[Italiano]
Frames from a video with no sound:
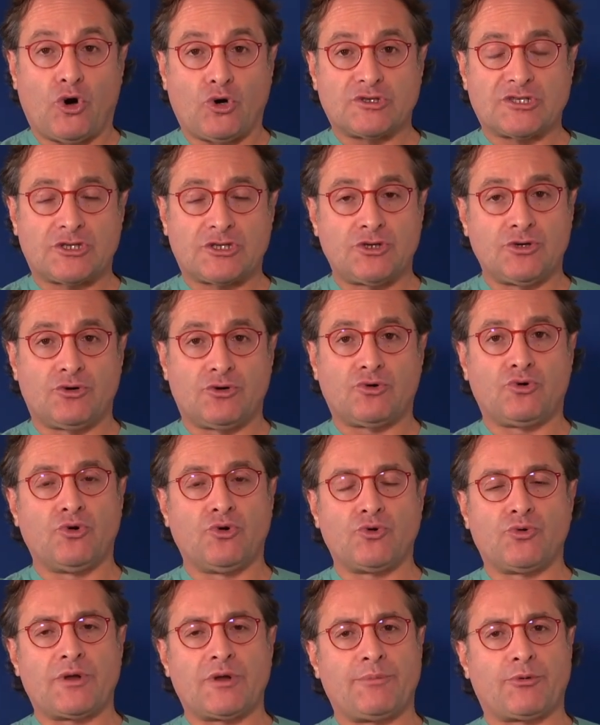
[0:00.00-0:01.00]
osseo
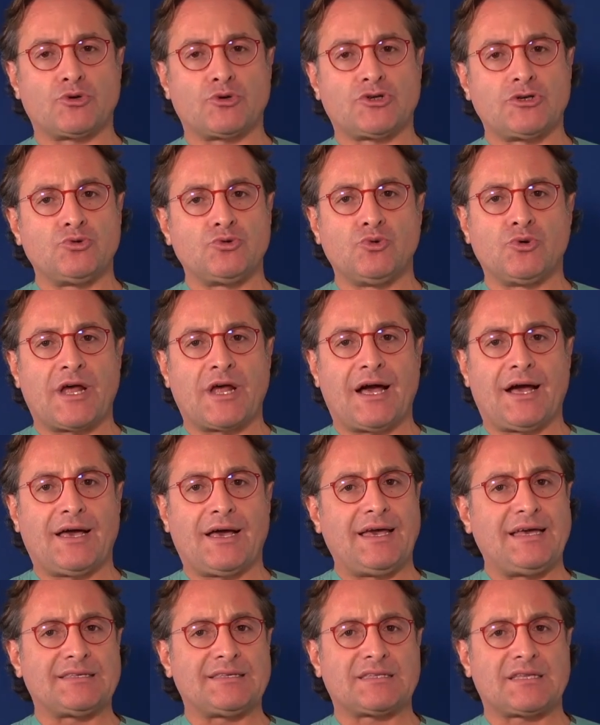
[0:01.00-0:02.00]
con una
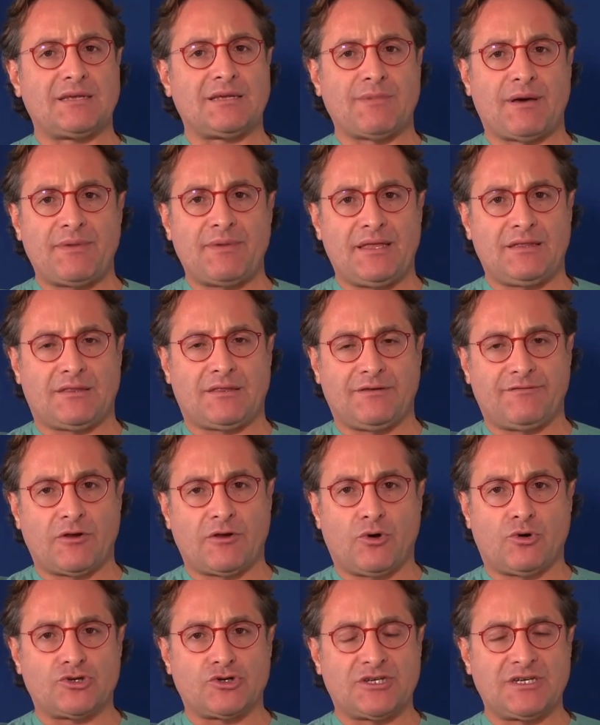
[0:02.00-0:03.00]
procedura estremamente
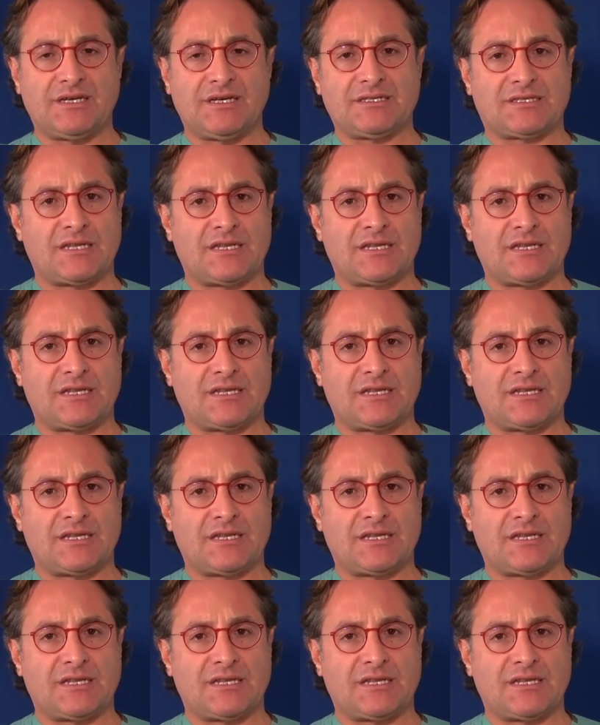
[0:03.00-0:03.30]
veloce,